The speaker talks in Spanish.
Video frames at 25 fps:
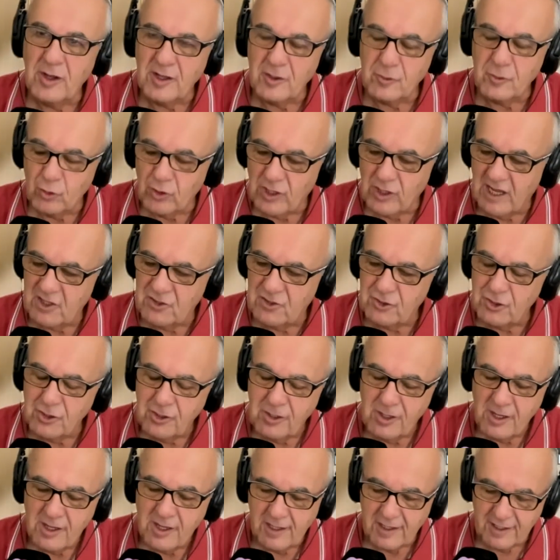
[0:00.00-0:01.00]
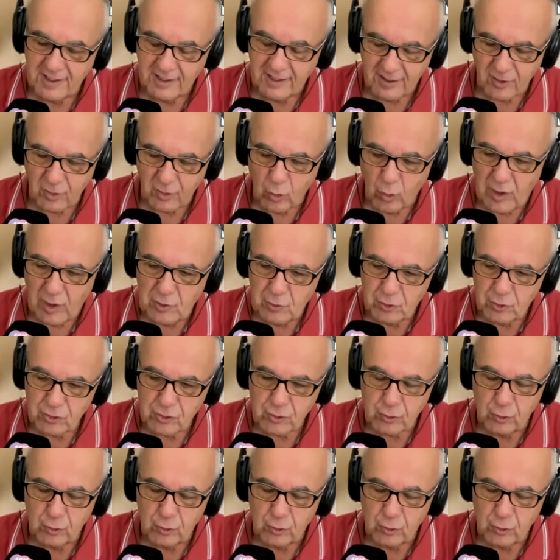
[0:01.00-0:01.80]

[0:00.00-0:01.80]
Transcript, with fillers: en tu caso, eh, ¿cuántos